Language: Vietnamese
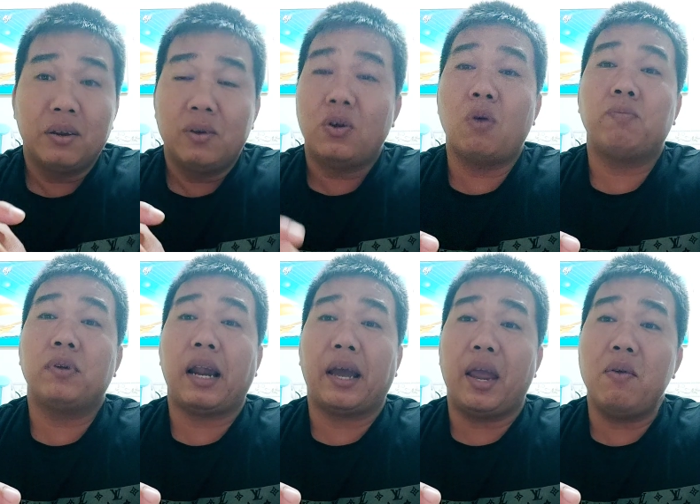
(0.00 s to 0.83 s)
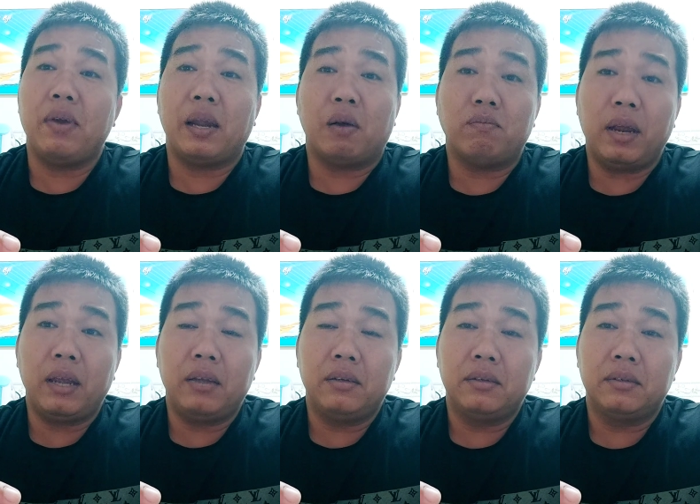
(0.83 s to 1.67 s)
lúc nó đang yếu này không
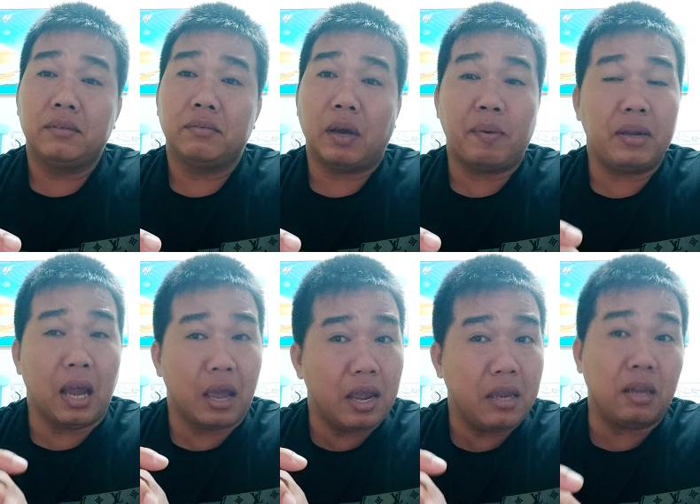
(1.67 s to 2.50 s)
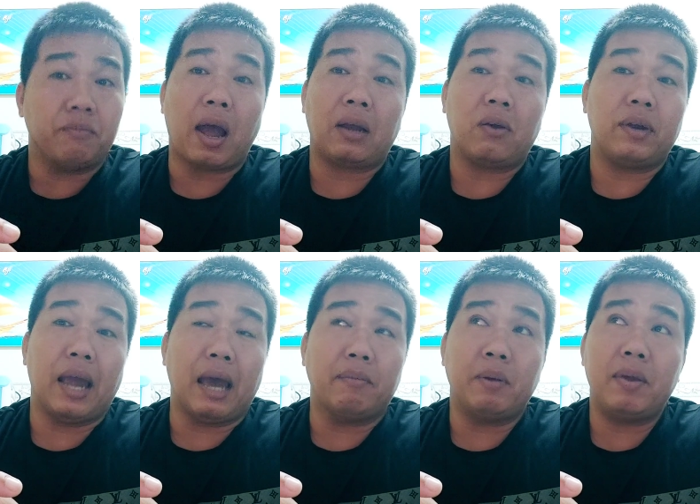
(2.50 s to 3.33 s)
biết phải biết để ý nhìn phân con
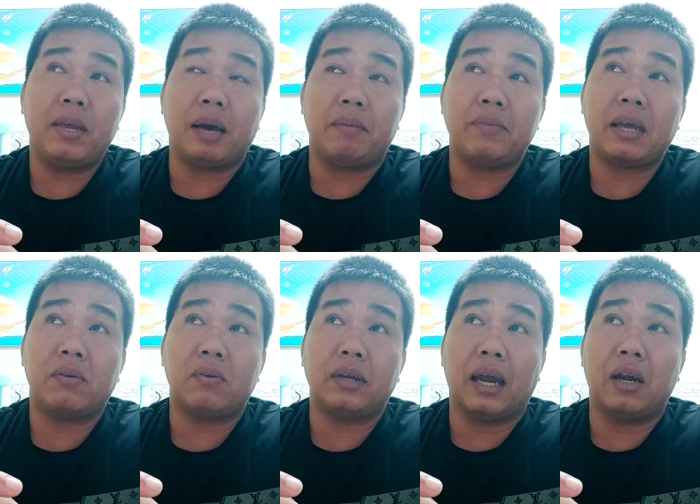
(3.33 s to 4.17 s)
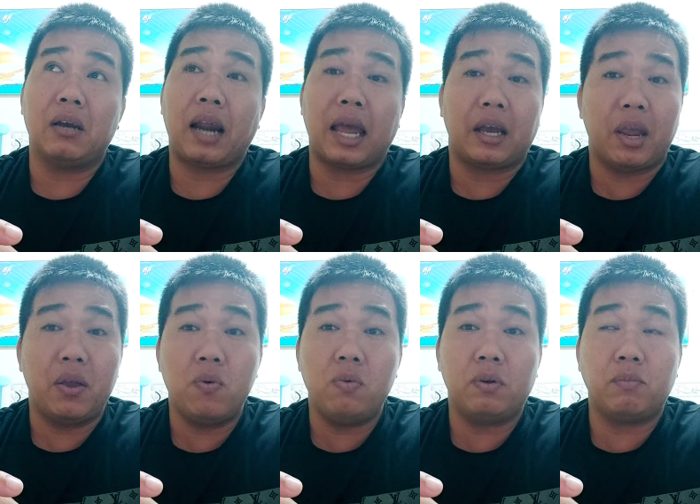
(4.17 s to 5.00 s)
gà mới biết cảm giác con gà nó đang
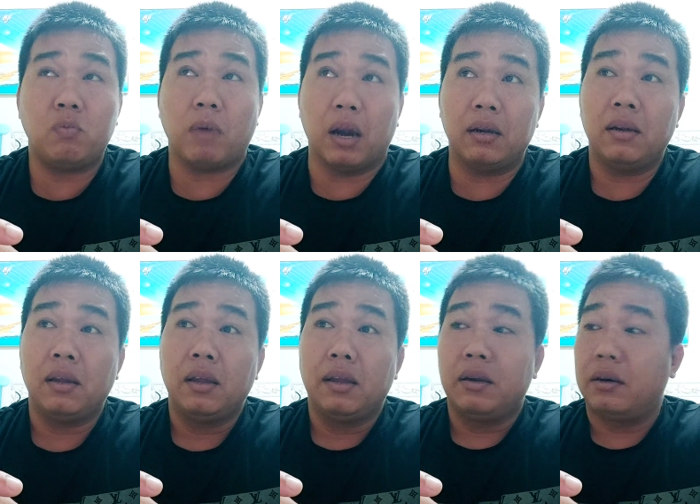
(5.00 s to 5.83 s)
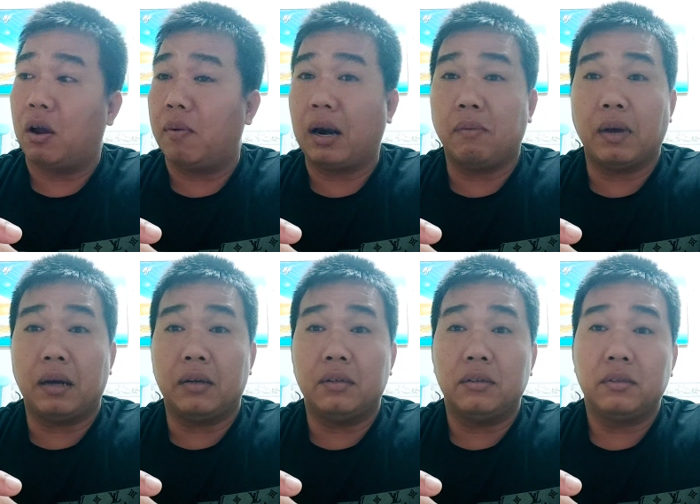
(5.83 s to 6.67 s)
yếu nó muốn bệnh rồi bắt đầu
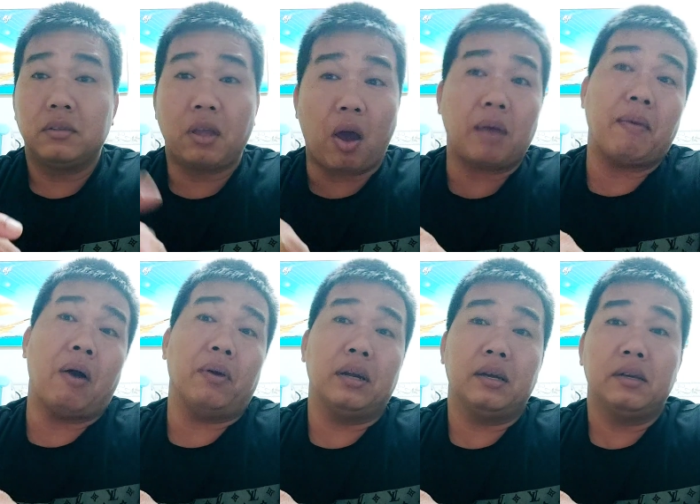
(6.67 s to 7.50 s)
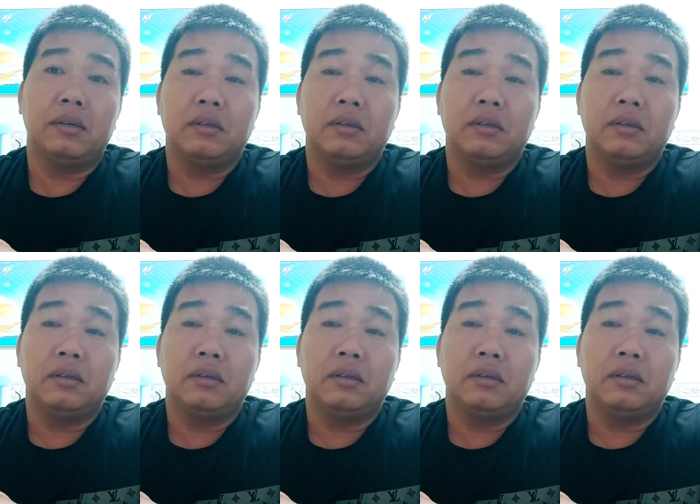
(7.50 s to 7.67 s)
mình cho ăn mồi nữa